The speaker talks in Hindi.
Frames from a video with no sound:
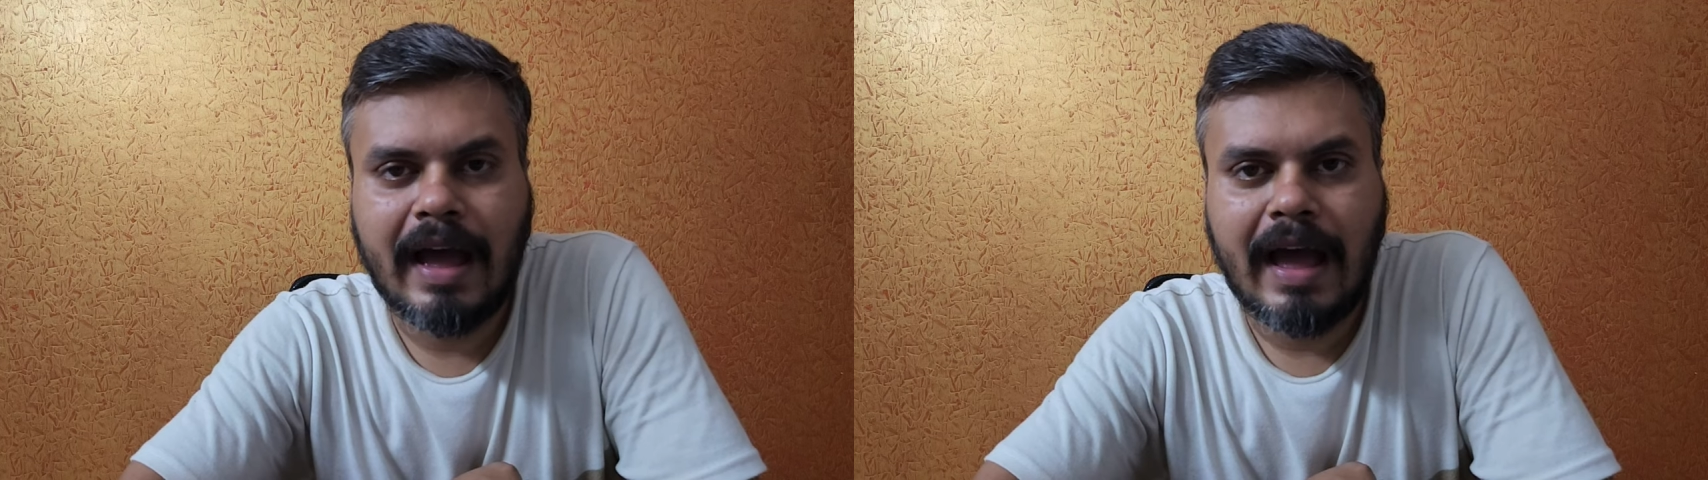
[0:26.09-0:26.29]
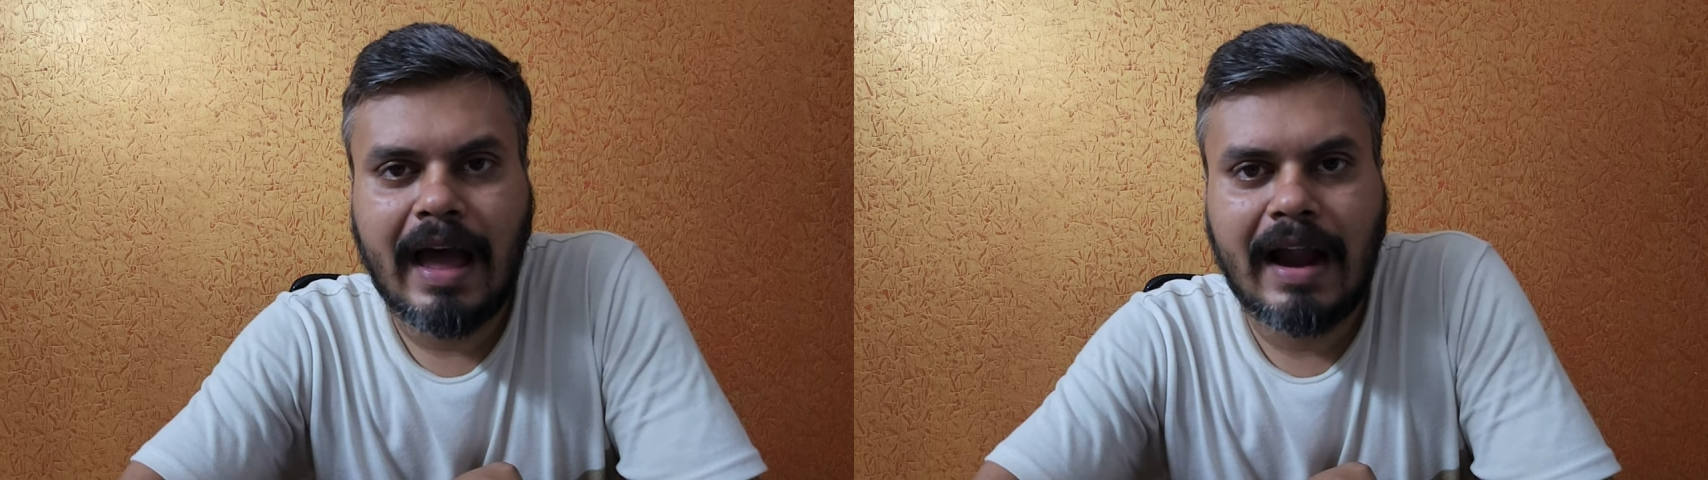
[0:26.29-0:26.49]

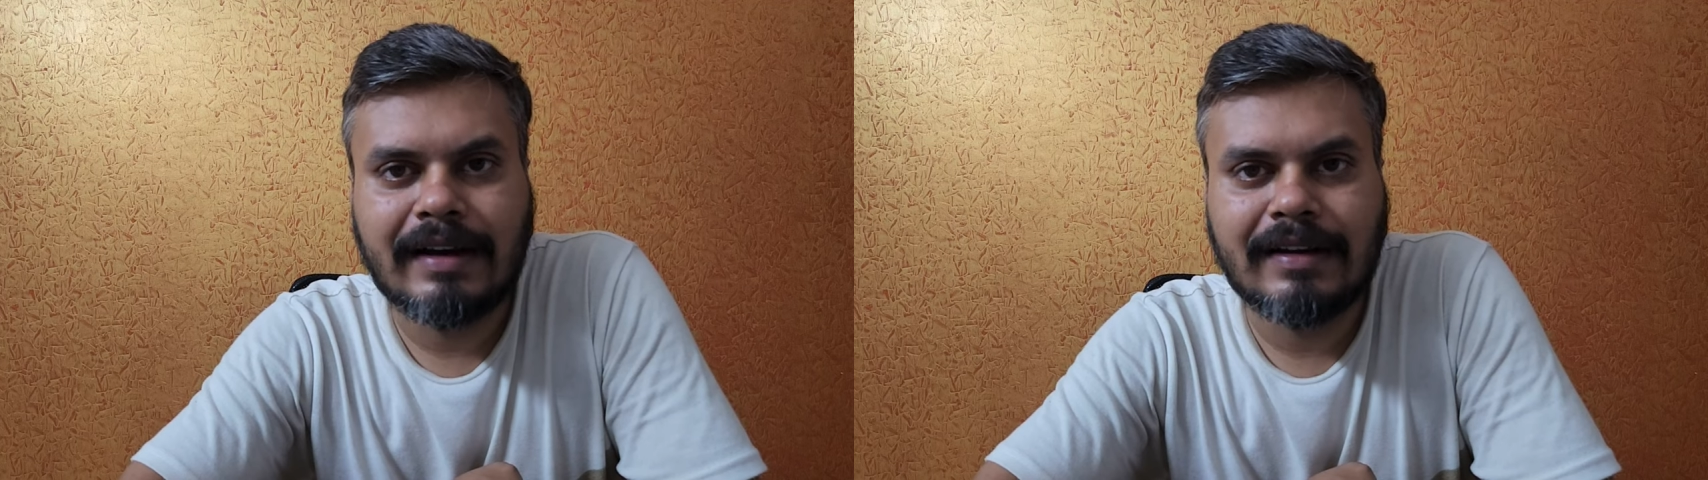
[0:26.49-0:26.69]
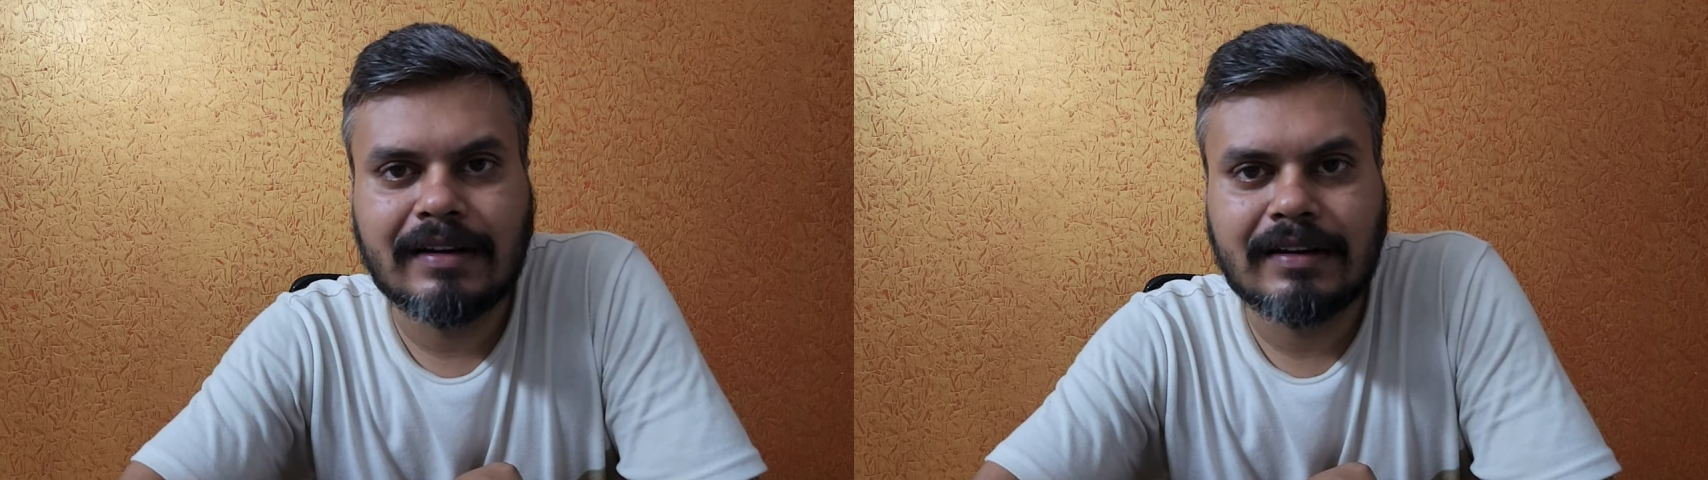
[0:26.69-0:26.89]

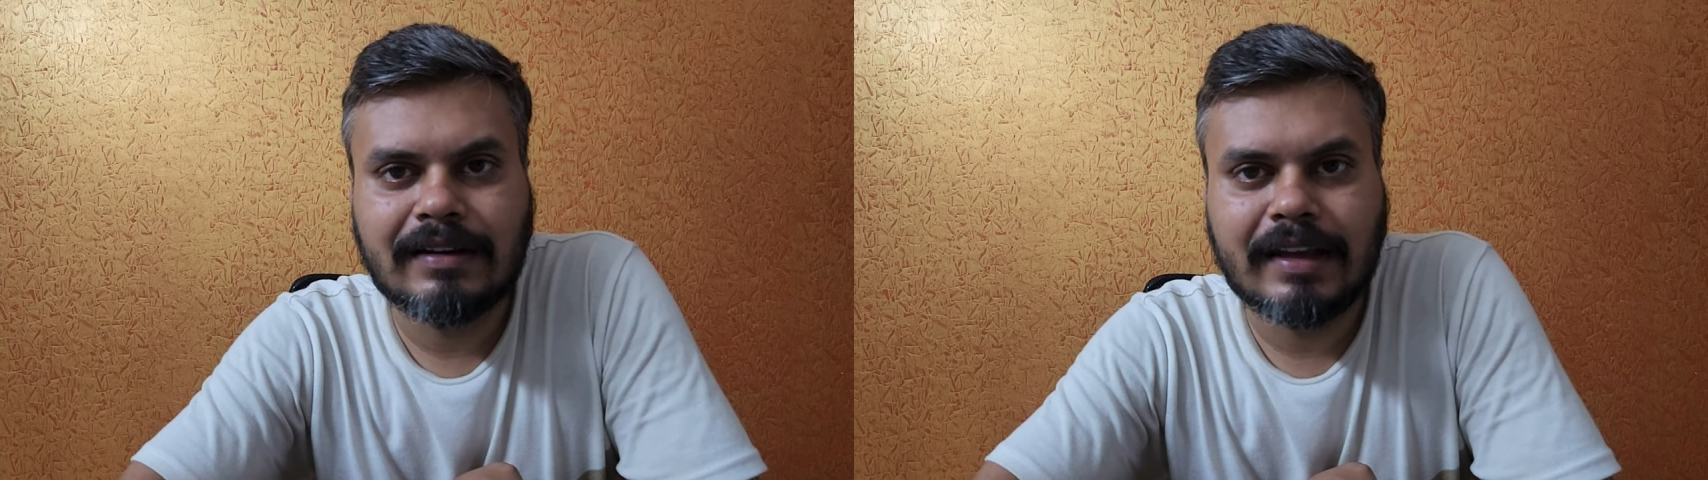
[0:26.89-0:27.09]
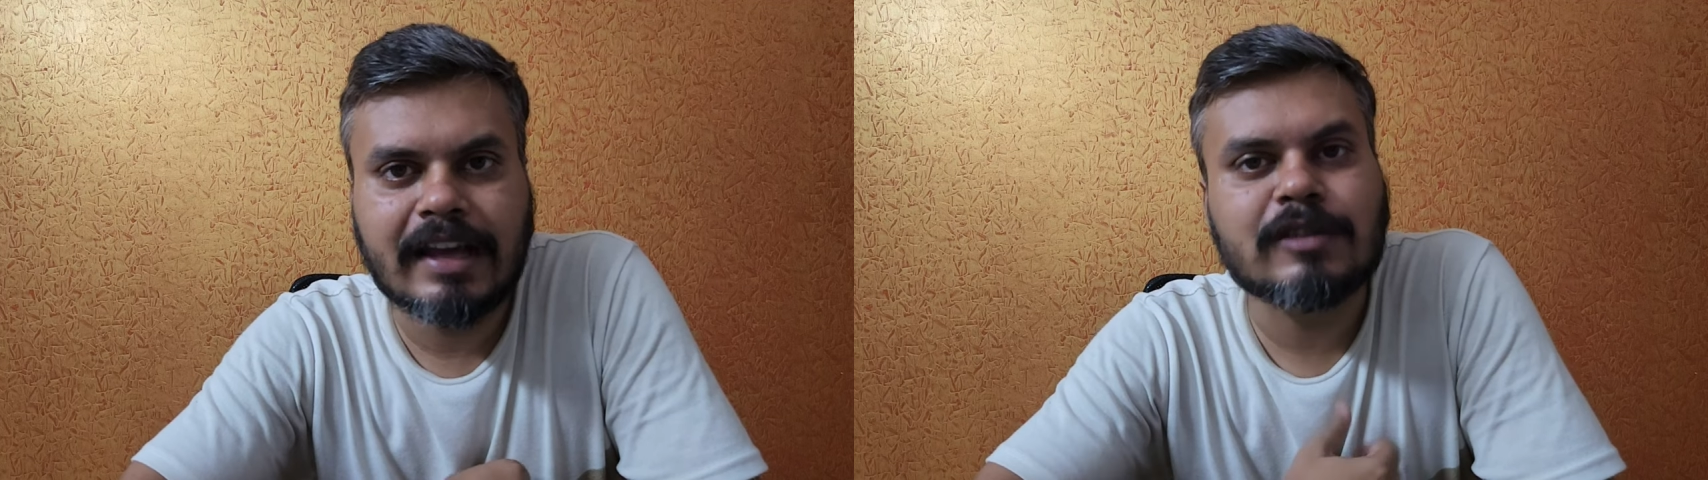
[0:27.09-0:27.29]
एंड
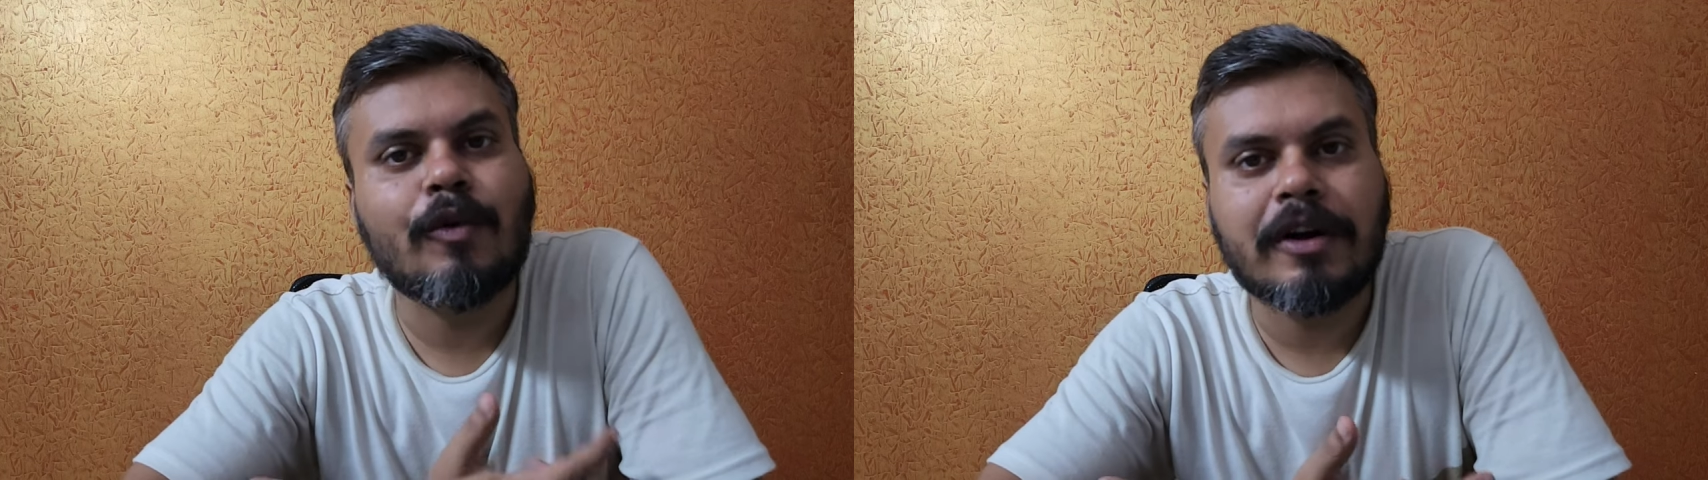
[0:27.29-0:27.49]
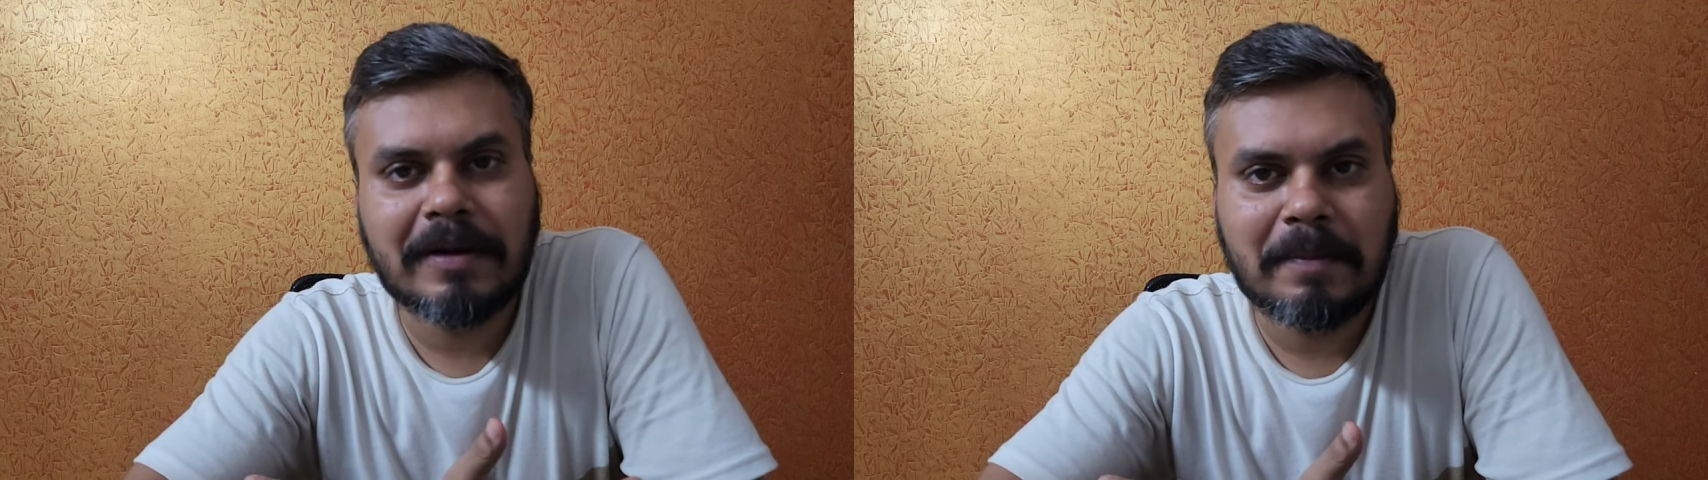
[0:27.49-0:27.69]
गेस
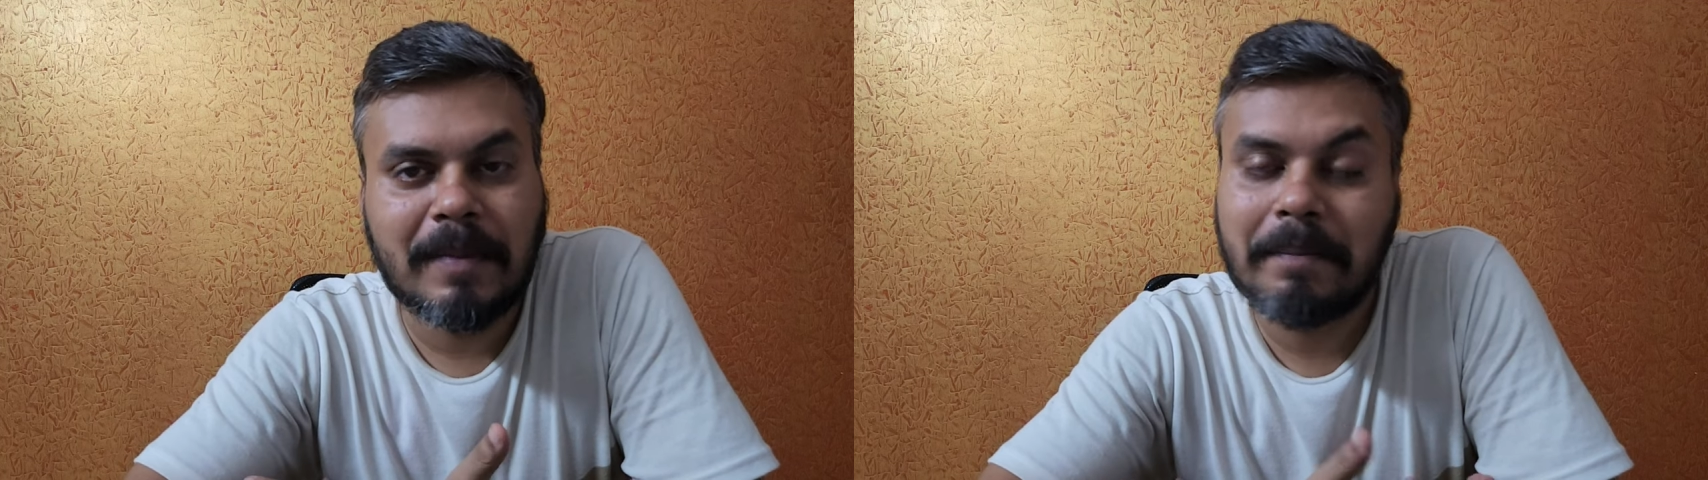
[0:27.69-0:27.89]
वॉट मैं